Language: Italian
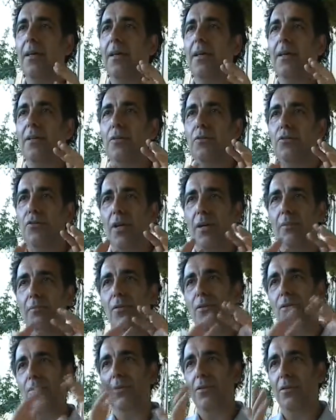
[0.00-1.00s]

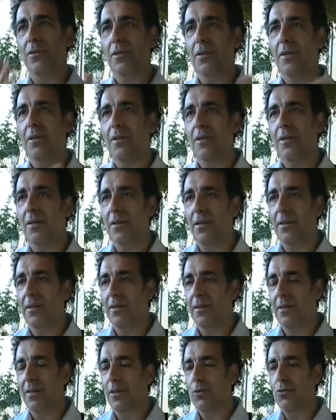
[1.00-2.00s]
diciamo
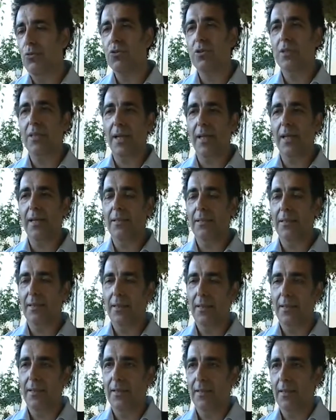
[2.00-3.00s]
eh,
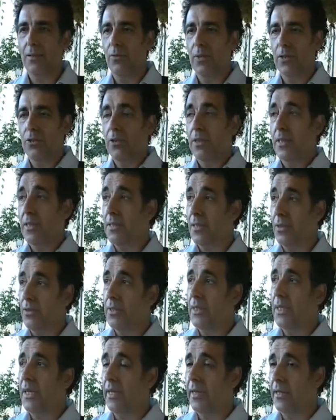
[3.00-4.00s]
illustrata eh, in una città
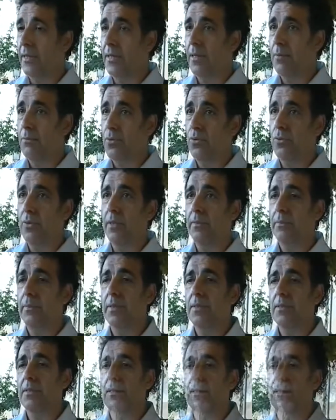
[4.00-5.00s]
straordinaria che è
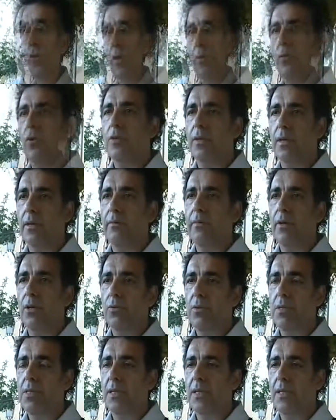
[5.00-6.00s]
Budapest. Ogni volta che
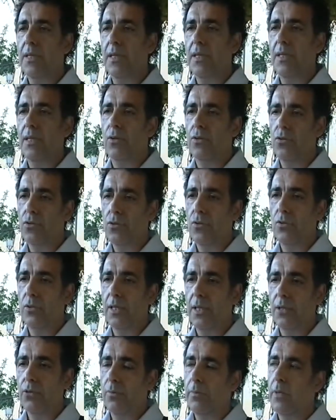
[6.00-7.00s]
vengo in Sardegna non
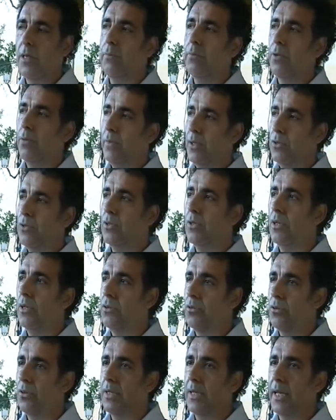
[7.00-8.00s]
soltanto mi riprometto di
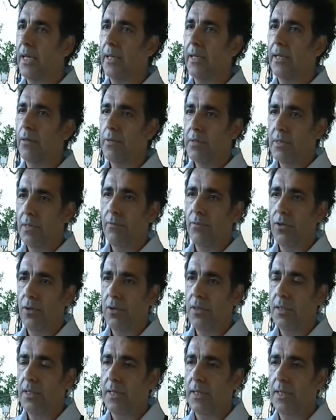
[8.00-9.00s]
ritornare, questa
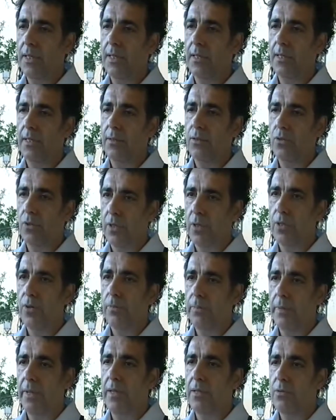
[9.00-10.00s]
volta
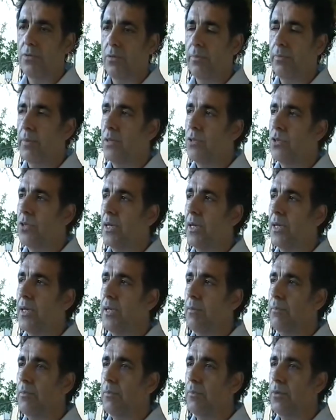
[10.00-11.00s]
tornerò presto per
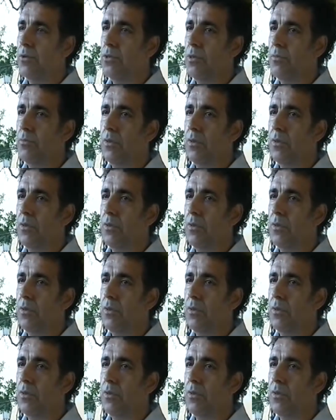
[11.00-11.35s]
girare il mio prossimo